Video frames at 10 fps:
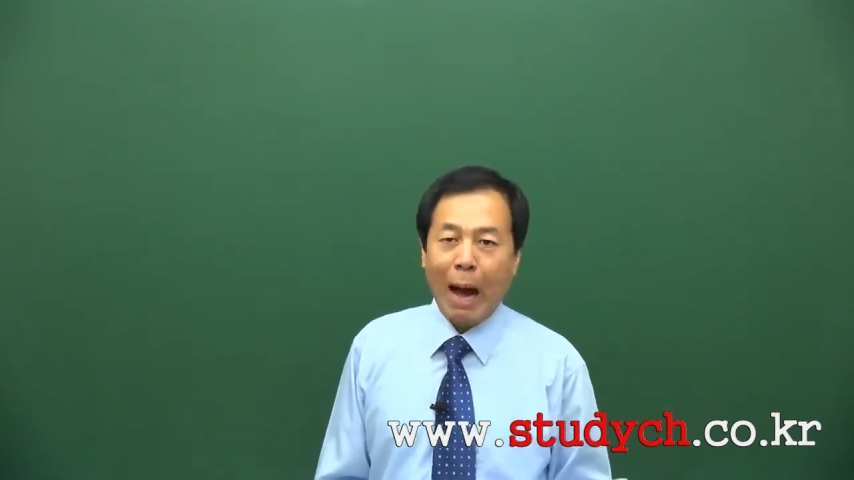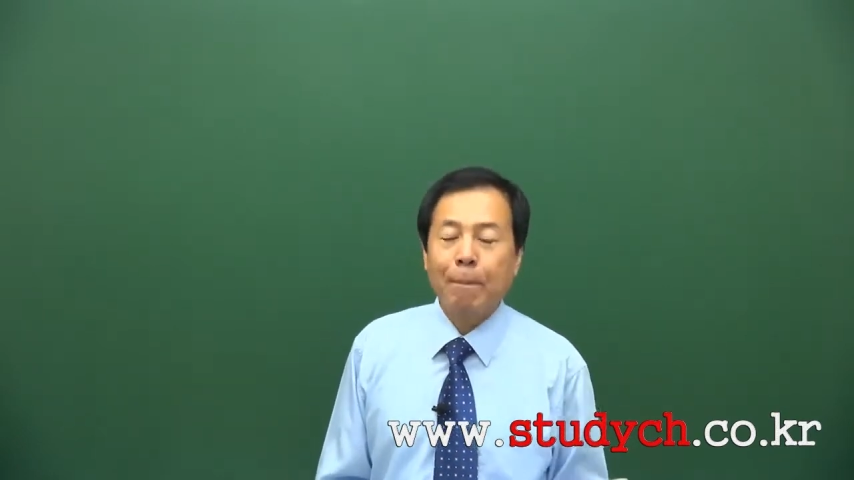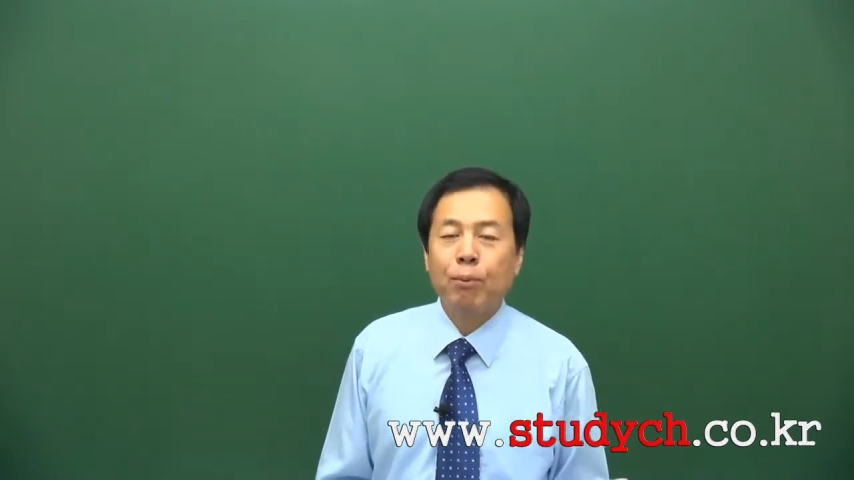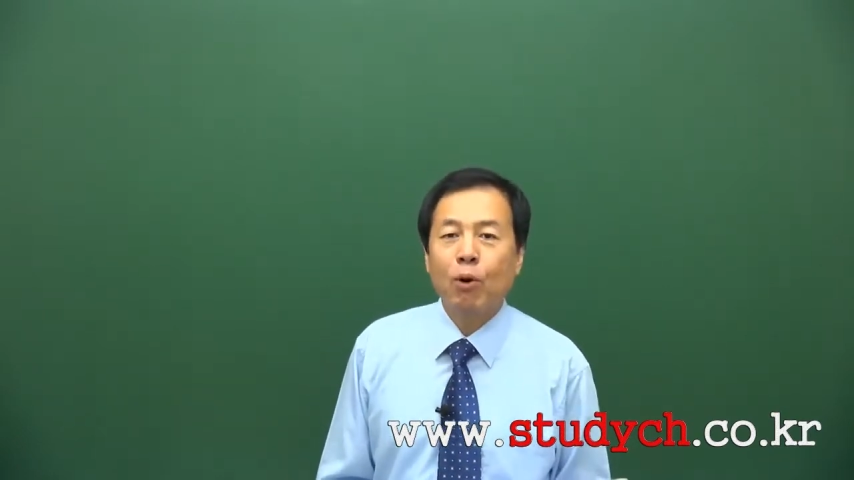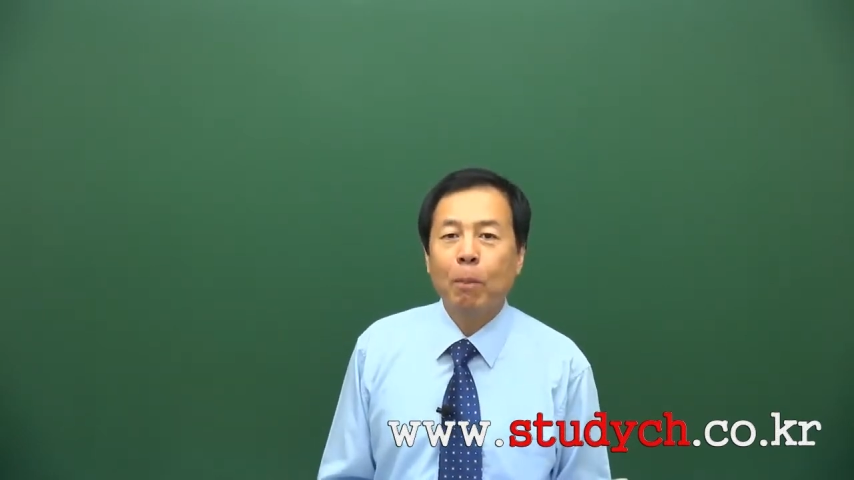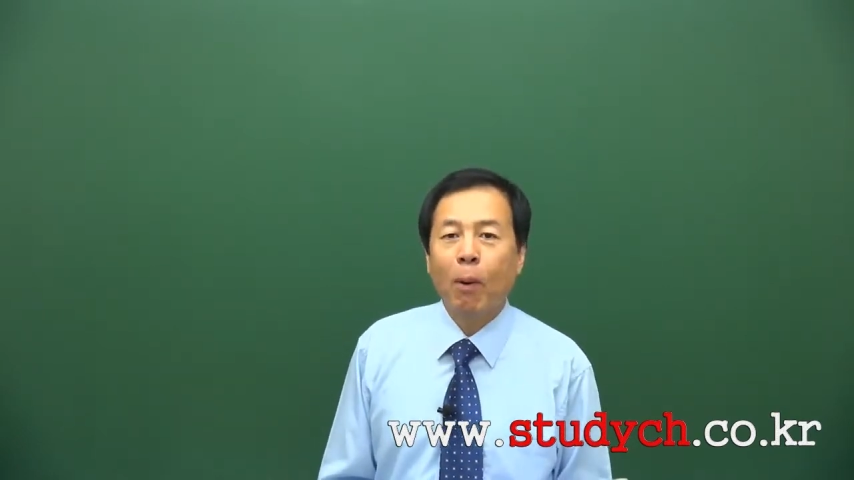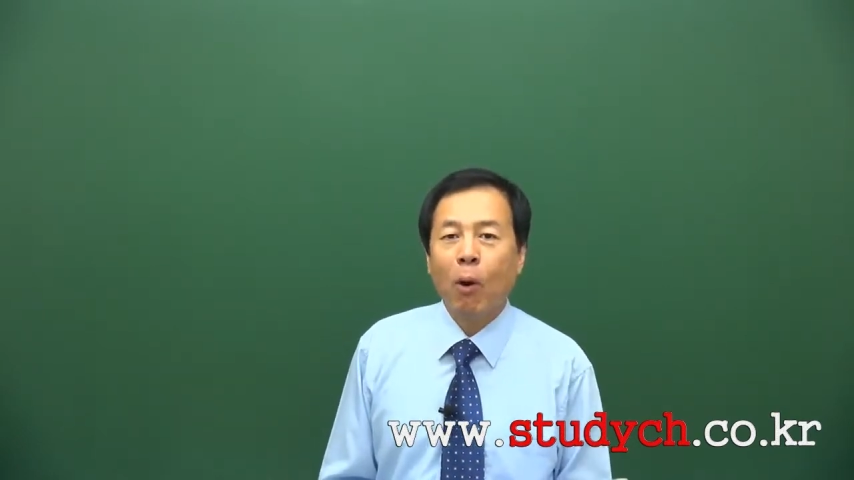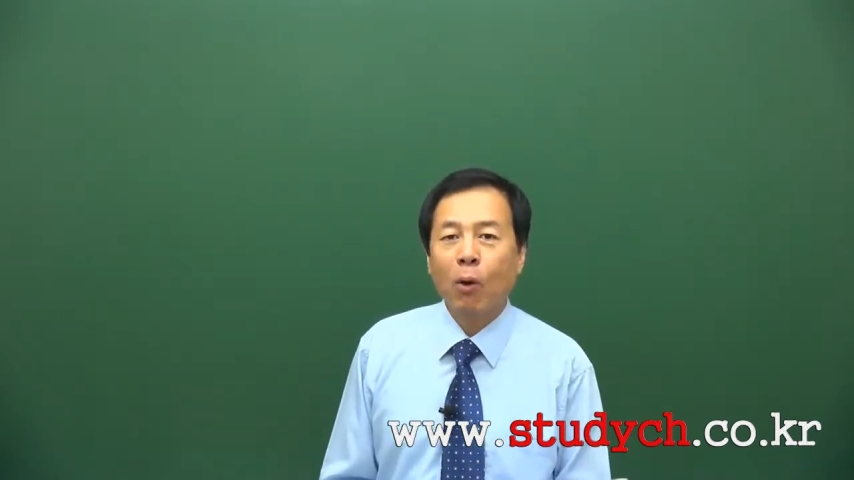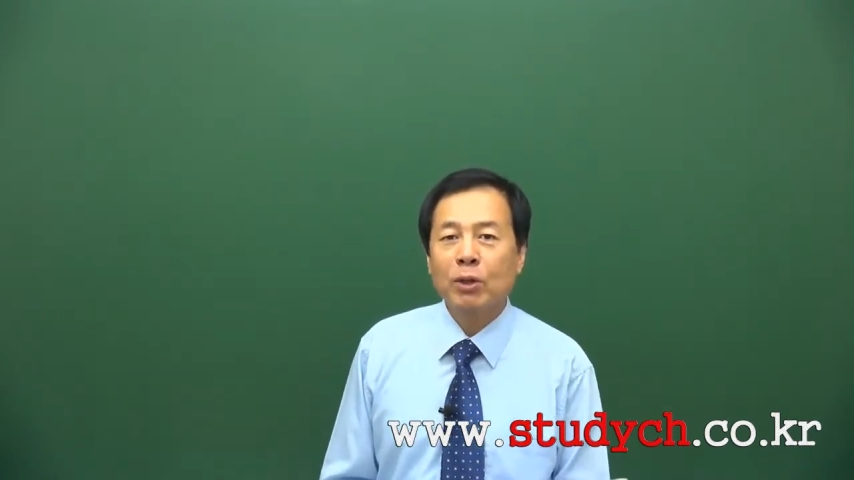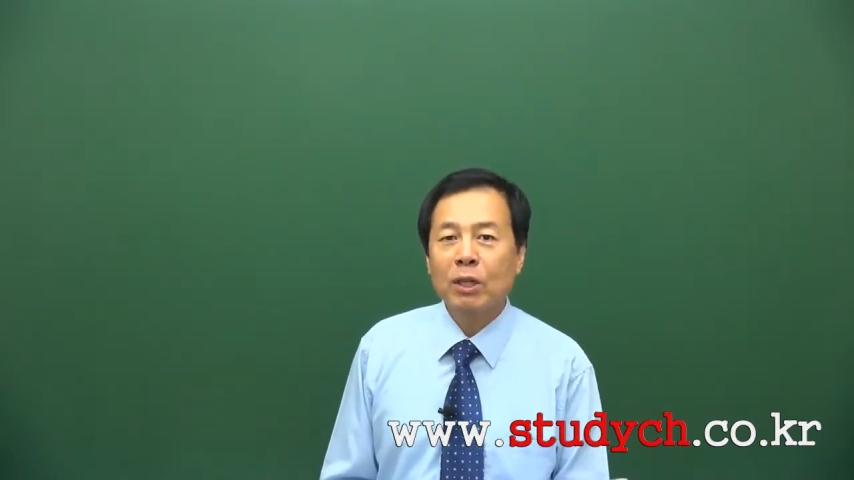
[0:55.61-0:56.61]
앞으로
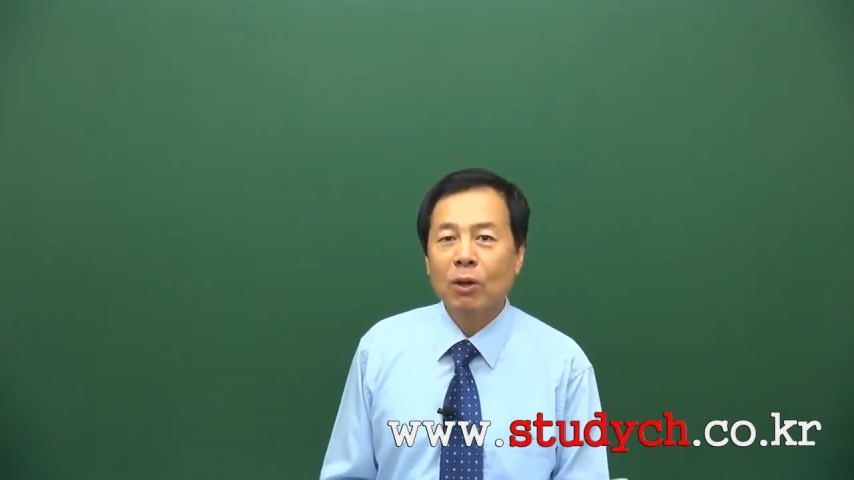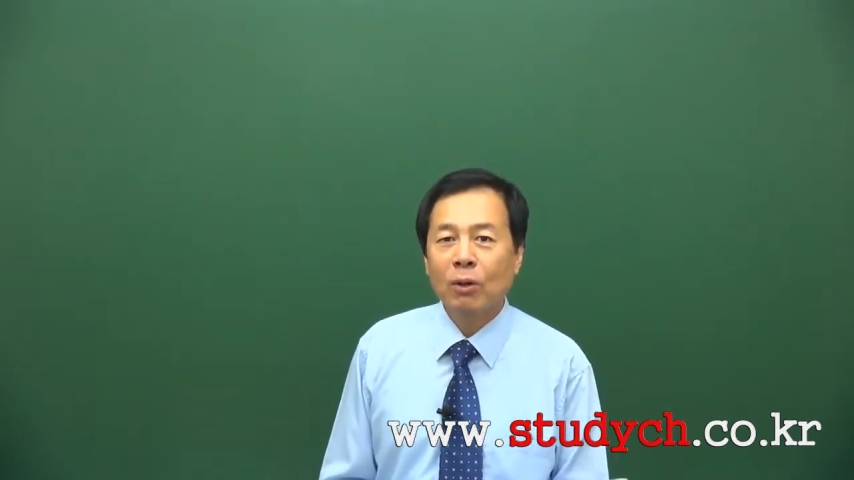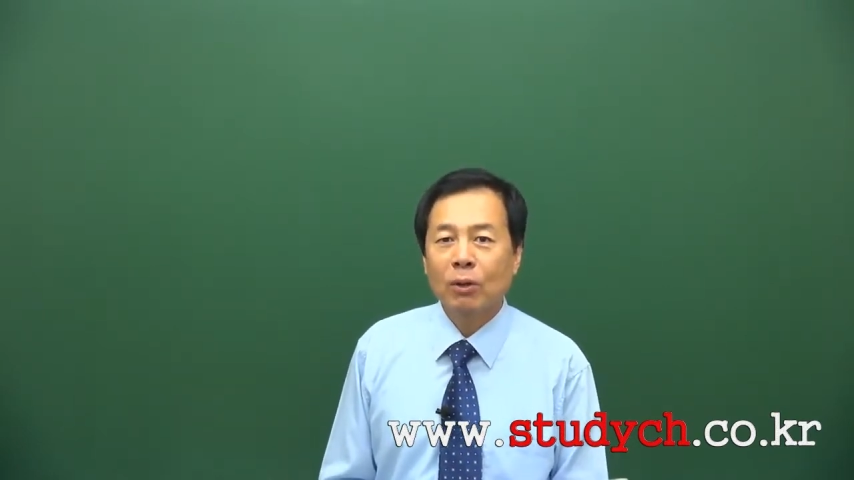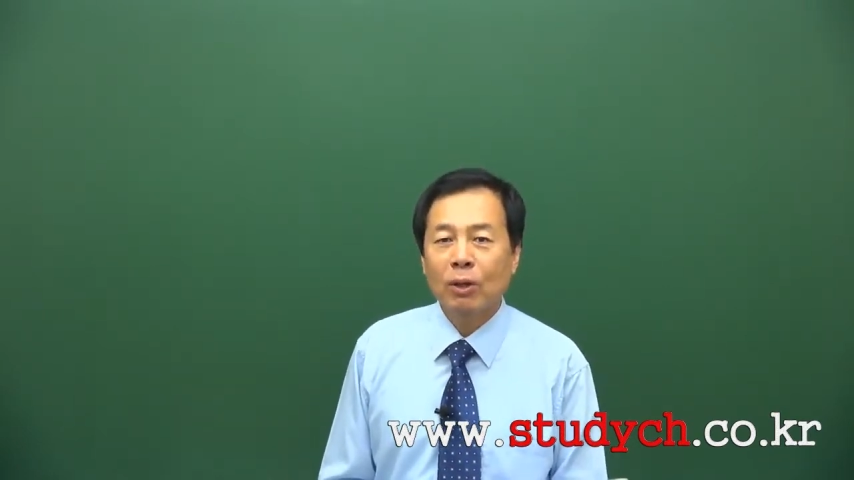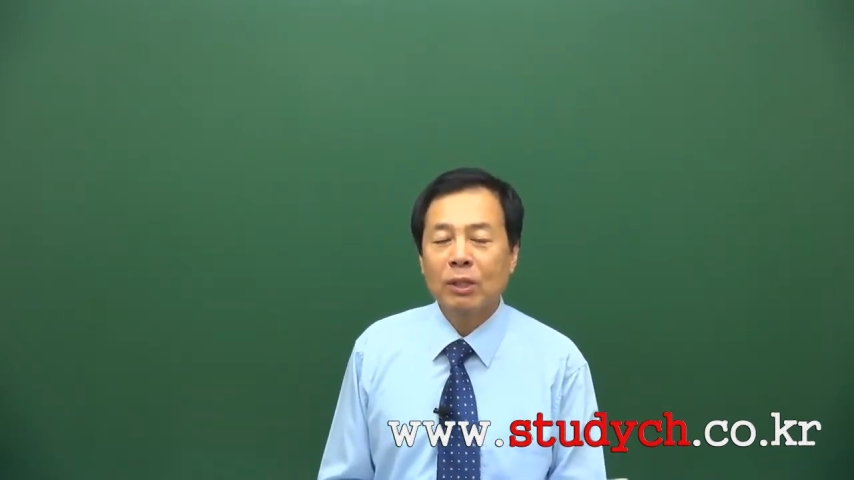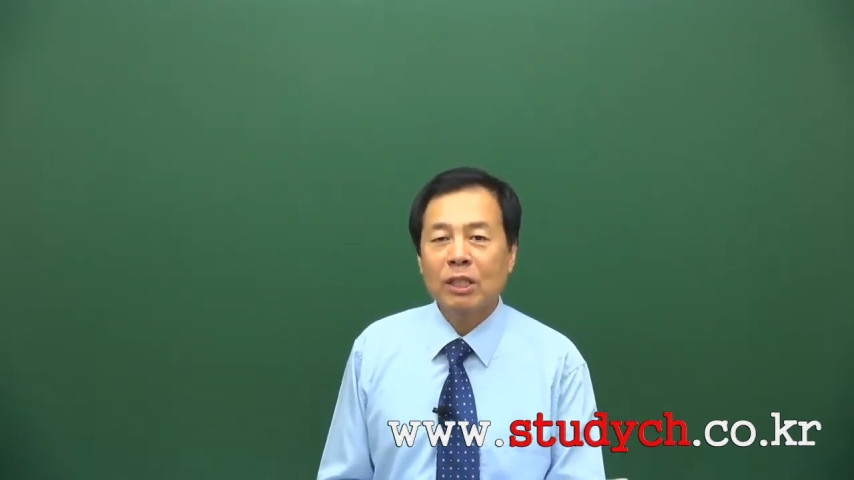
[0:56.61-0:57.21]
벌어질 어떤